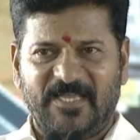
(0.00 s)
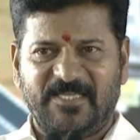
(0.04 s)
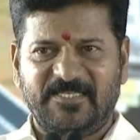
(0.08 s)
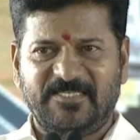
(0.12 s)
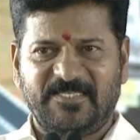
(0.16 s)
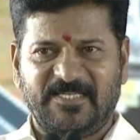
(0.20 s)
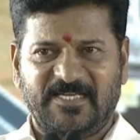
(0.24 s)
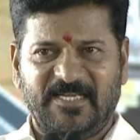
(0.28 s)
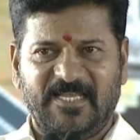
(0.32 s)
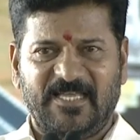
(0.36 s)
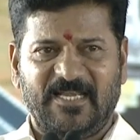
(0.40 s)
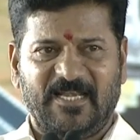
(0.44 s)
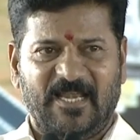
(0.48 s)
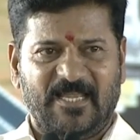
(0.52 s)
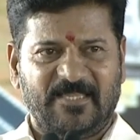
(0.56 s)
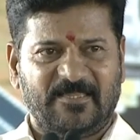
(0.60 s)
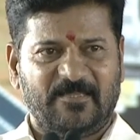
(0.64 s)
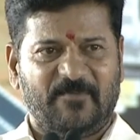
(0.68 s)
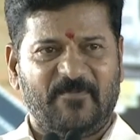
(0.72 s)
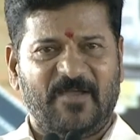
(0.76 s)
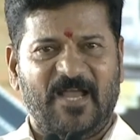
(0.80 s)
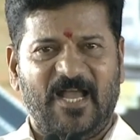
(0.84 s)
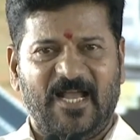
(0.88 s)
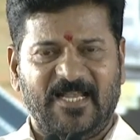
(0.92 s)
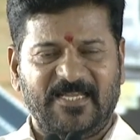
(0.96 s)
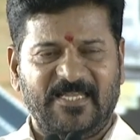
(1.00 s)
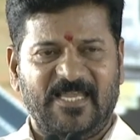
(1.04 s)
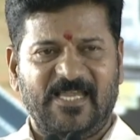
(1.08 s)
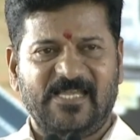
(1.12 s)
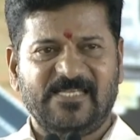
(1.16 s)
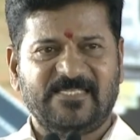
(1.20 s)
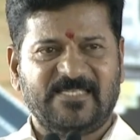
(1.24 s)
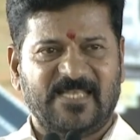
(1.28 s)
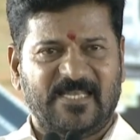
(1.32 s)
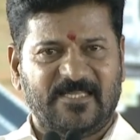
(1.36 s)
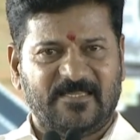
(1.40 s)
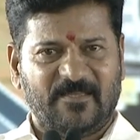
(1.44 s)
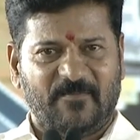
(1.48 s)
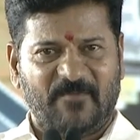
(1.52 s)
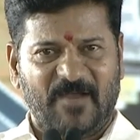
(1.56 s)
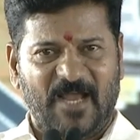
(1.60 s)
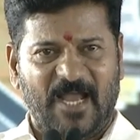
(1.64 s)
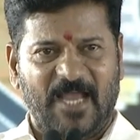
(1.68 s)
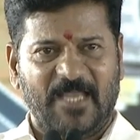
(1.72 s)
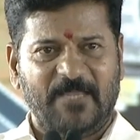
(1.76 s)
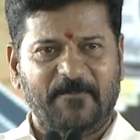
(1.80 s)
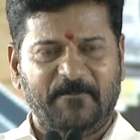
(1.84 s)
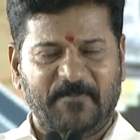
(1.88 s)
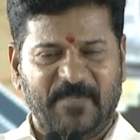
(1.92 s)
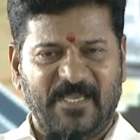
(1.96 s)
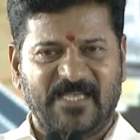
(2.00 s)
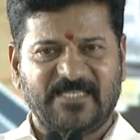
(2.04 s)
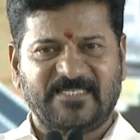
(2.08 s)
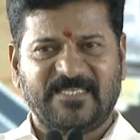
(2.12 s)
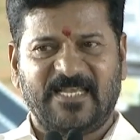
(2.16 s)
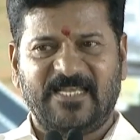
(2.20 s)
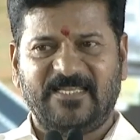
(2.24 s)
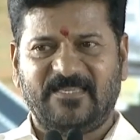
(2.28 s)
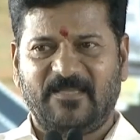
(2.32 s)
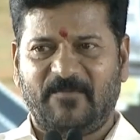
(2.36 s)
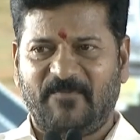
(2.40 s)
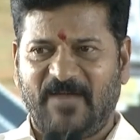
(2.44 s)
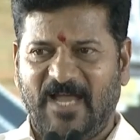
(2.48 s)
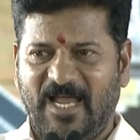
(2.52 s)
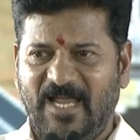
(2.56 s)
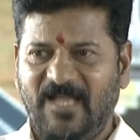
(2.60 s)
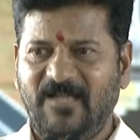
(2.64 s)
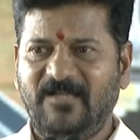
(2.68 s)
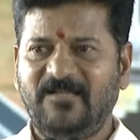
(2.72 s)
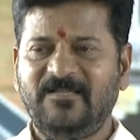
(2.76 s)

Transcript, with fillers: ఇంజనీర్ అవుతామా ఐఏఎస్ అవుతామా ఐపీఎస్ అవుతామా